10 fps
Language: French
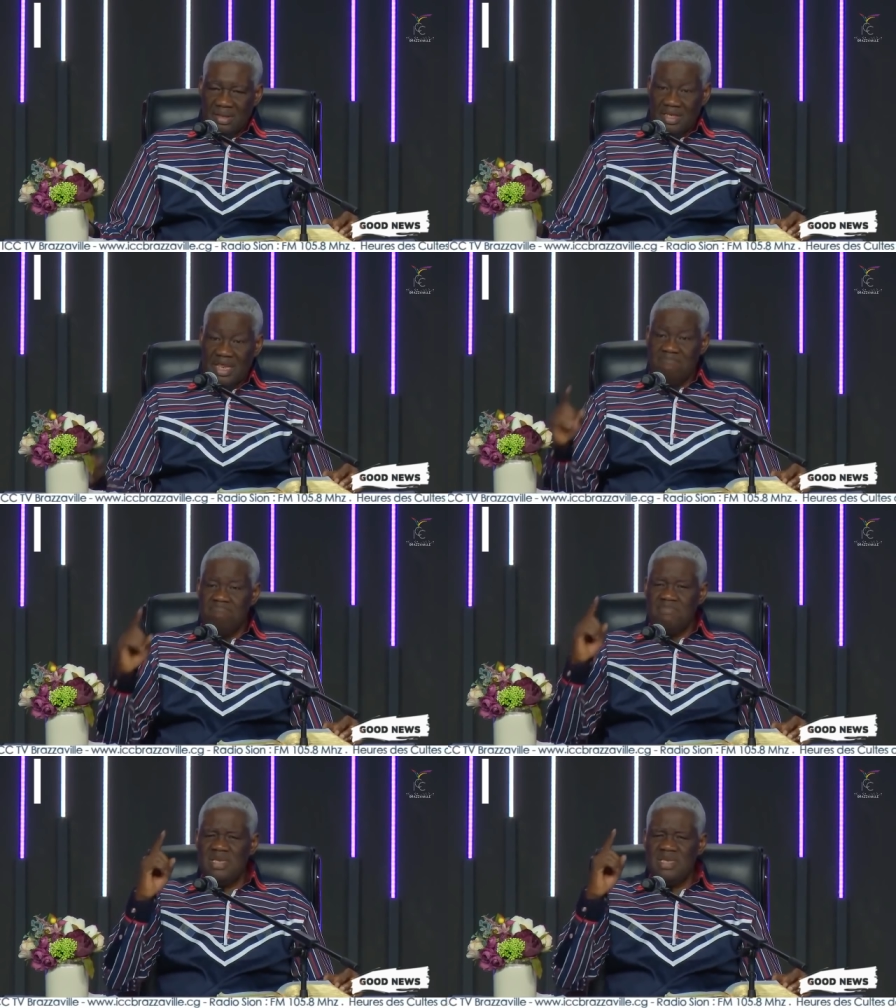Des
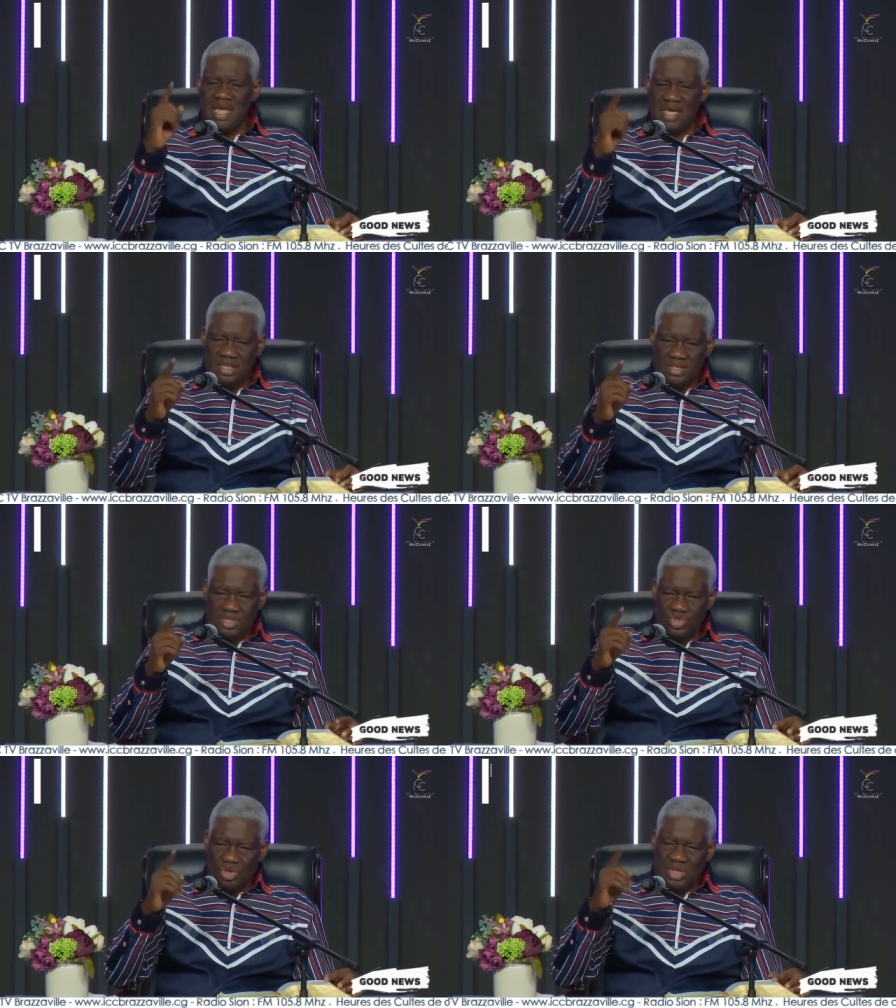milliers,
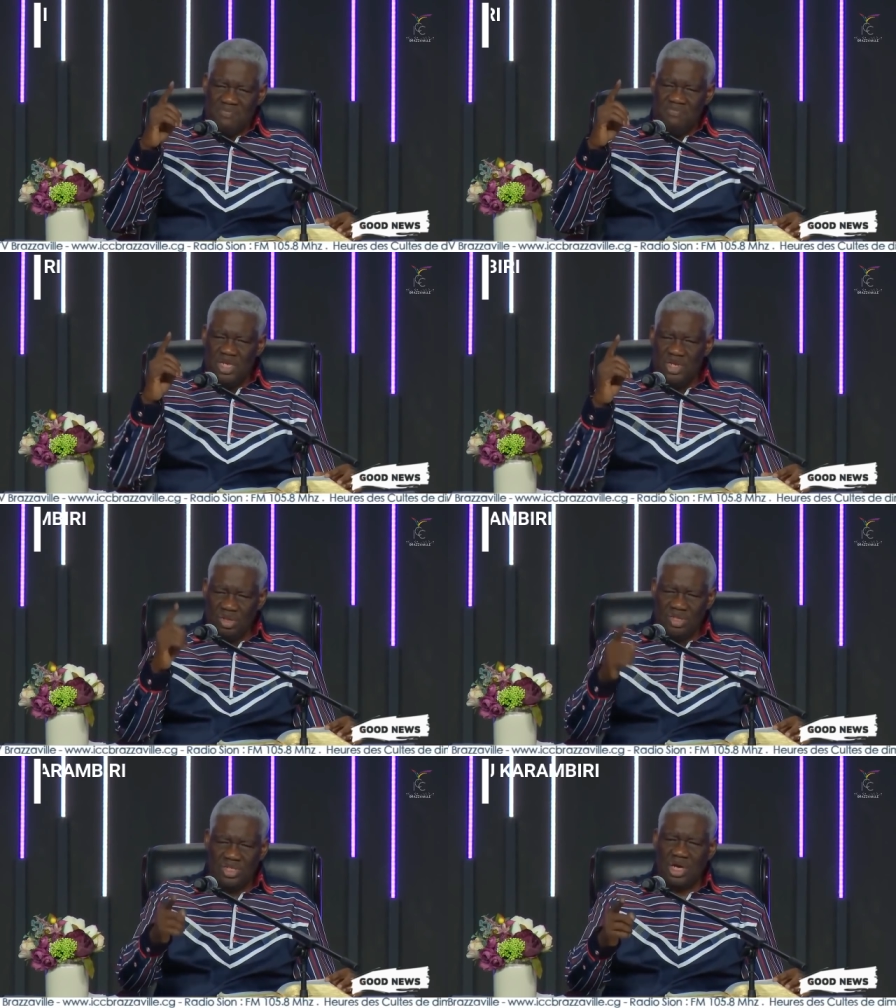disons des millions
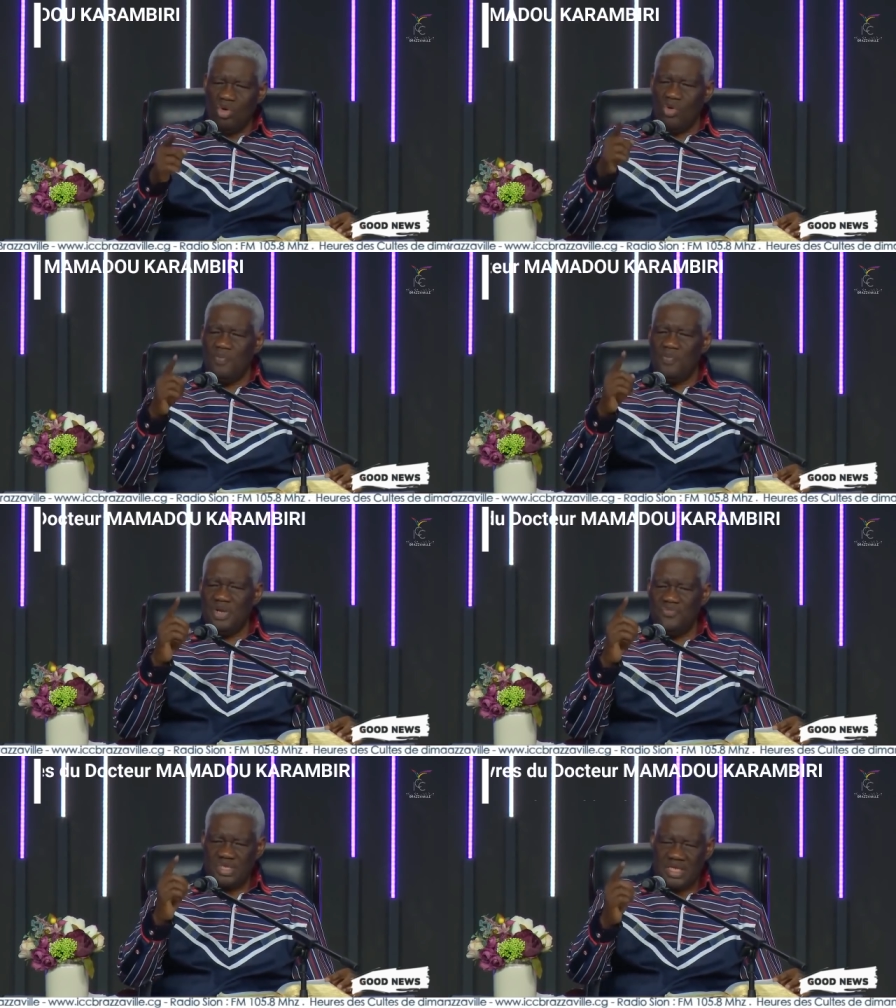de gens ont
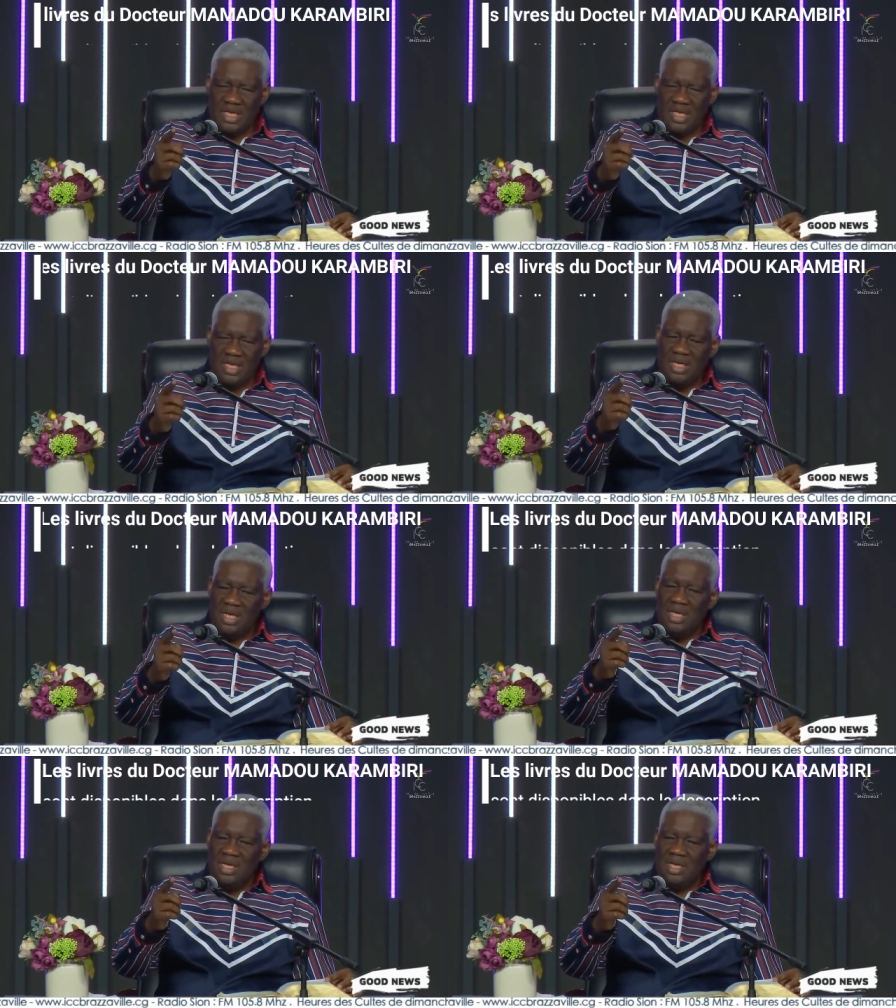bénéficié
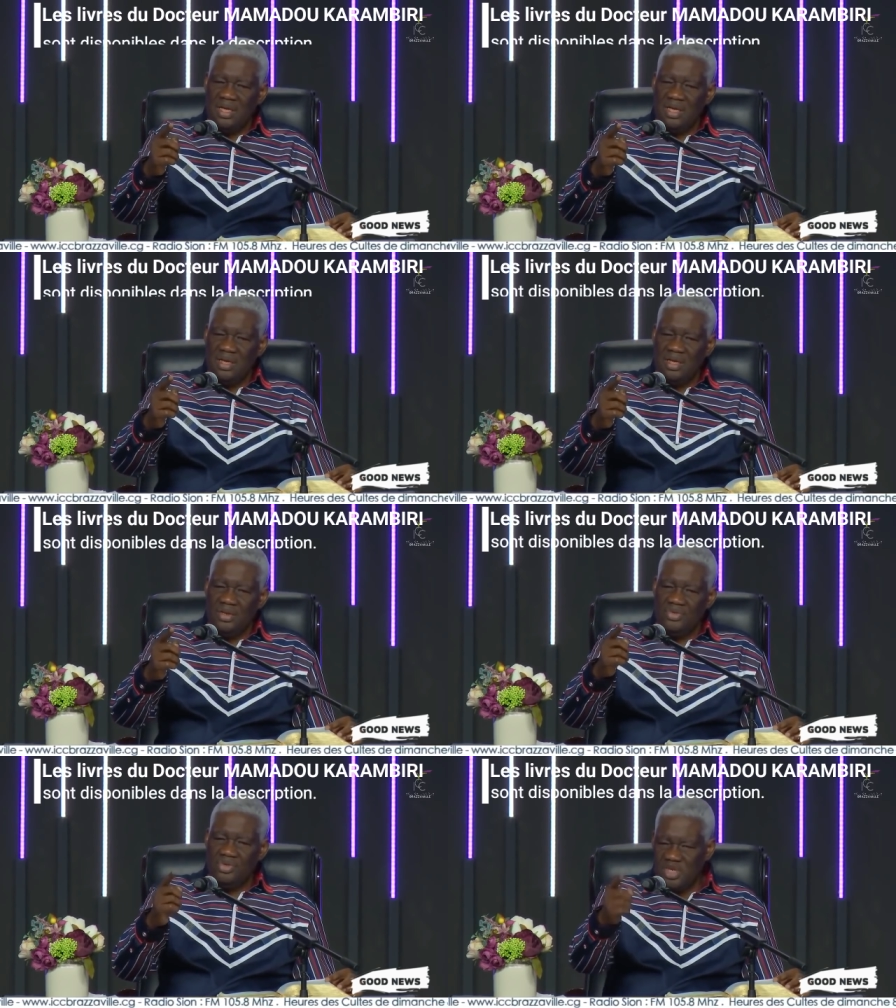
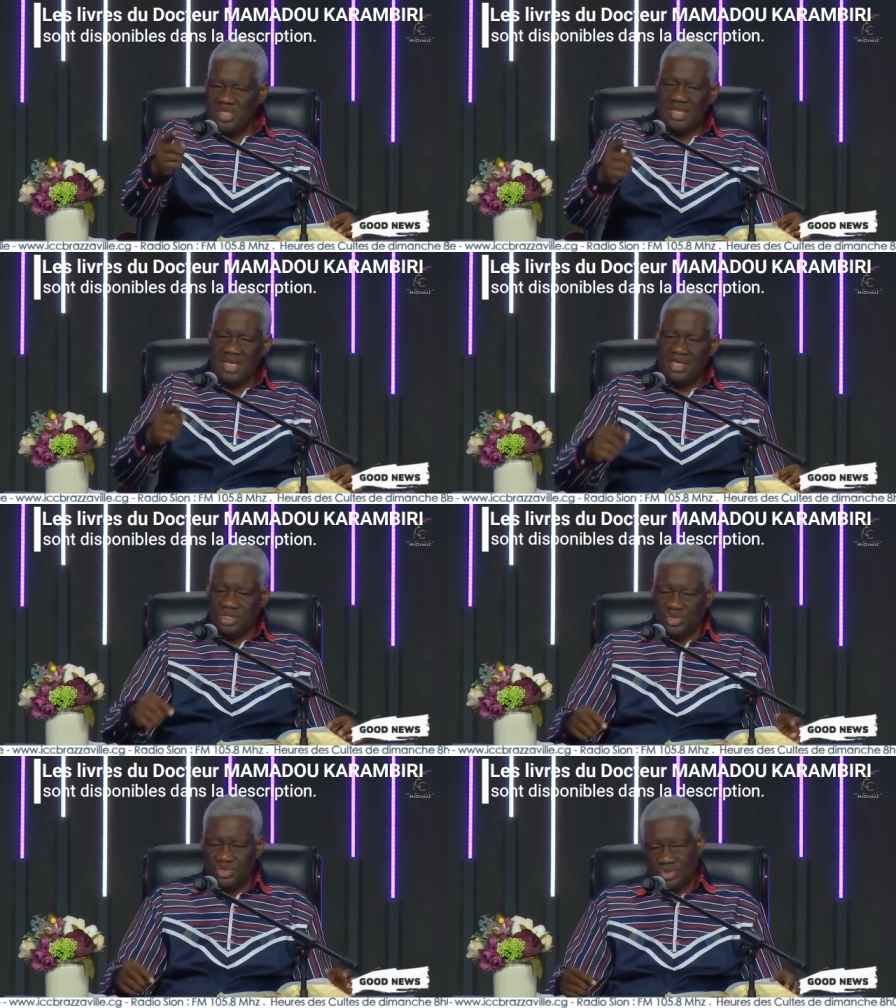du ministère de
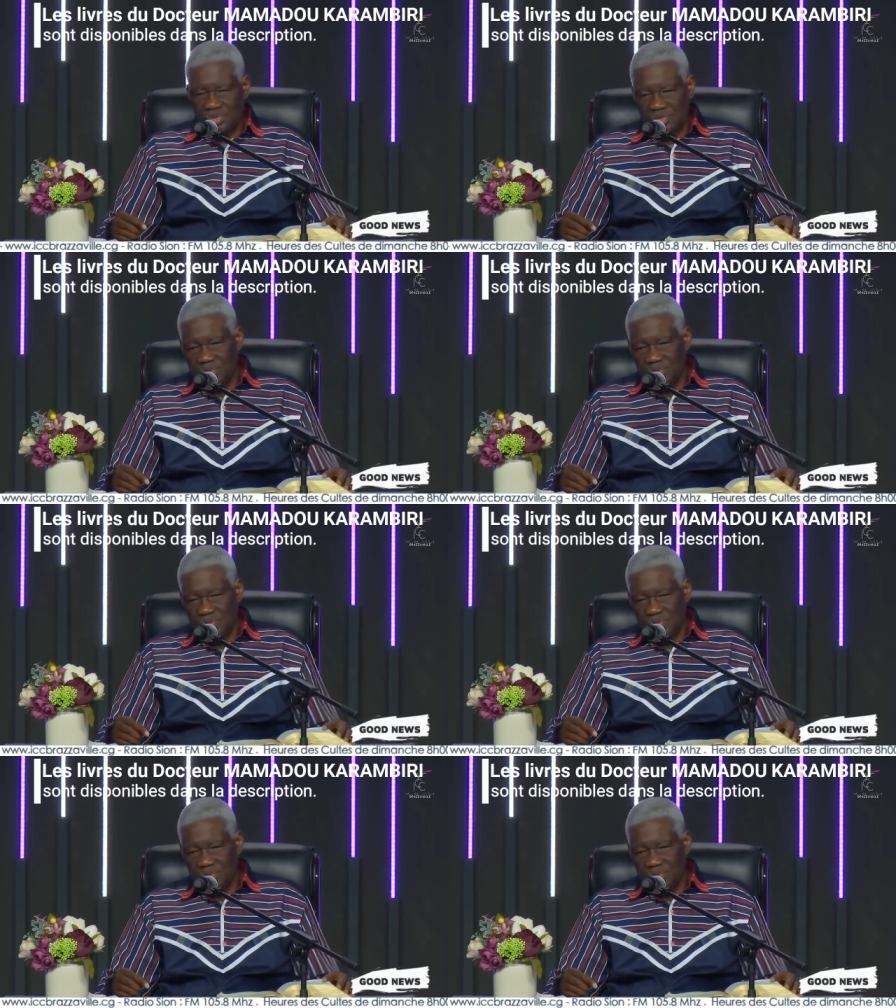Jésus.